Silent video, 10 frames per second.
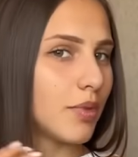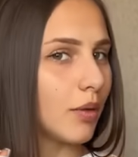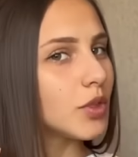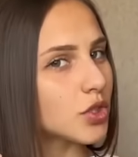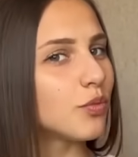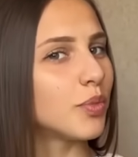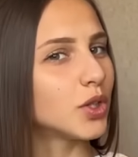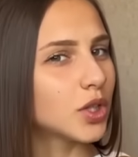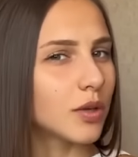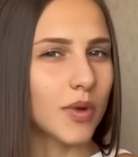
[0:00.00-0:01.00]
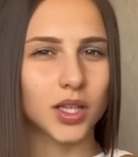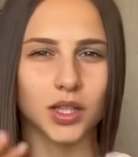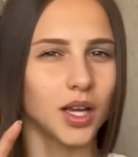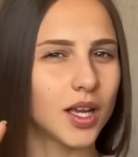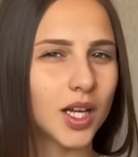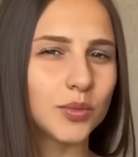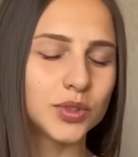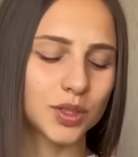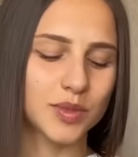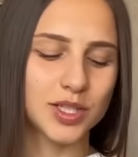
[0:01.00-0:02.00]
прям даже впритык моя талия как
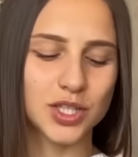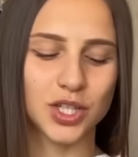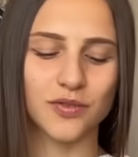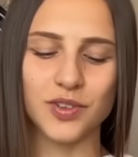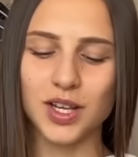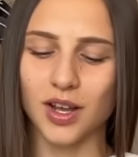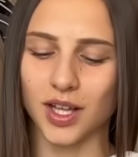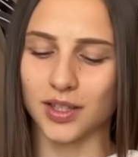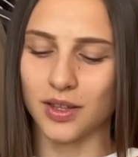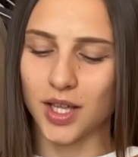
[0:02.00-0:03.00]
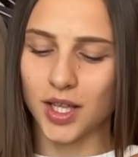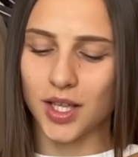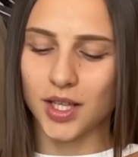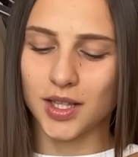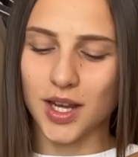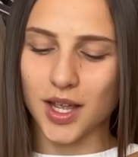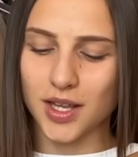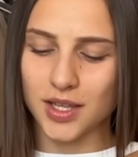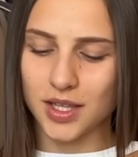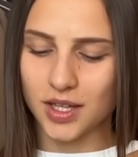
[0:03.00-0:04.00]
будто бы слишком велика для
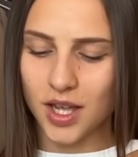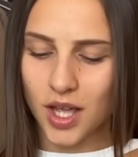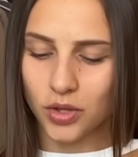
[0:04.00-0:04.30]
них.